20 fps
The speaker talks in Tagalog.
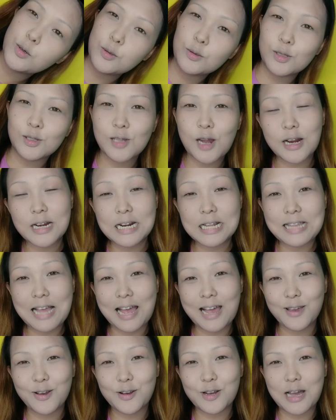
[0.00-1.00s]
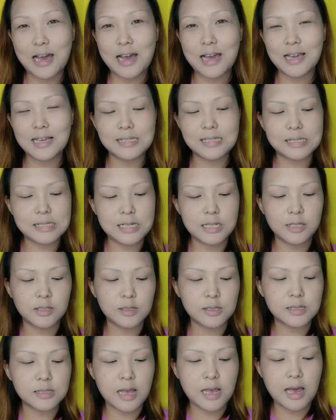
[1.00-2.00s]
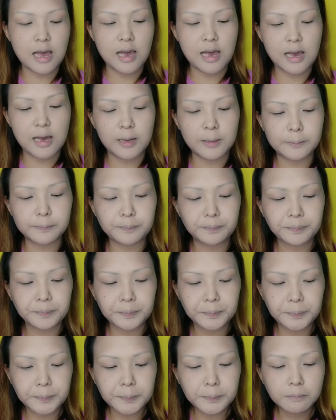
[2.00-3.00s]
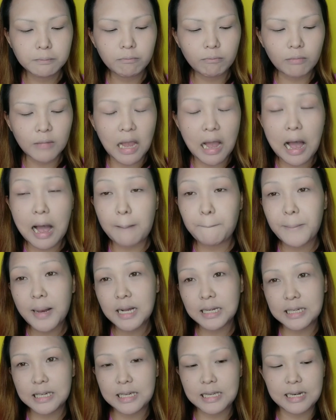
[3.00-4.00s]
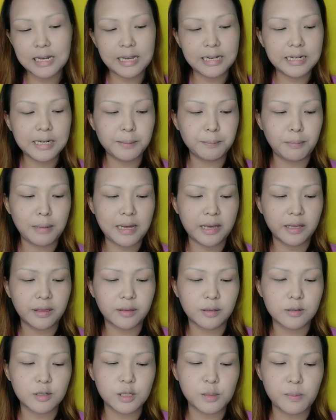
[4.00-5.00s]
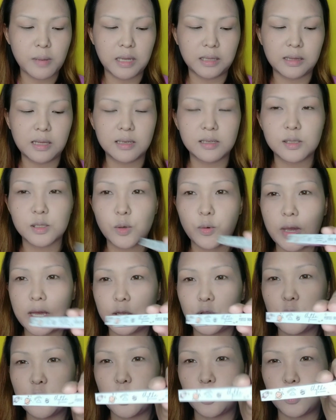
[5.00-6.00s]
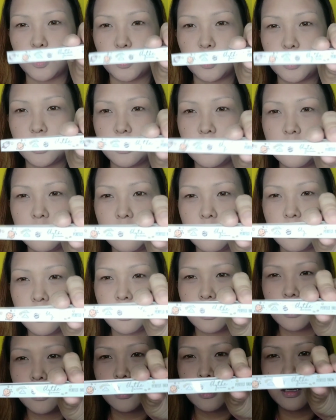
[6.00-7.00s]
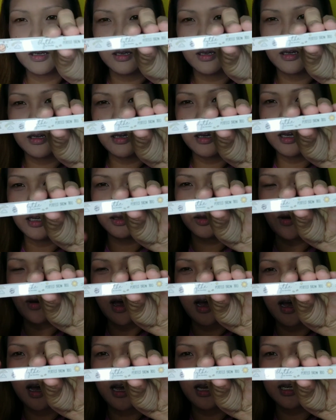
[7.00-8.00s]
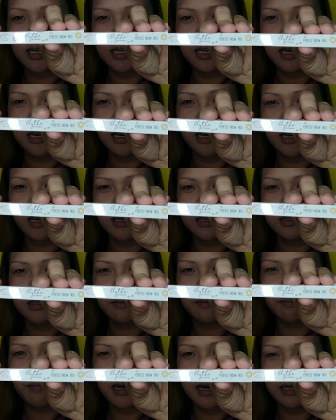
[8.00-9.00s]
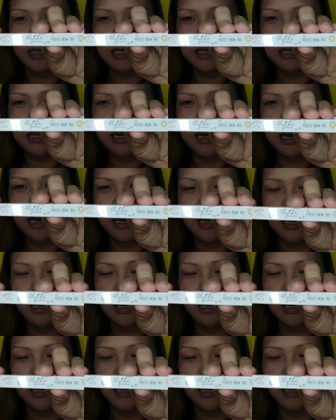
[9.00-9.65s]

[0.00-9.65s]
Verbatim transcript: start na tayo guys dito sa uh, pangkilay ng Blythe Cosmetics. So, ito yun. Ito ang kanilang pangkilay.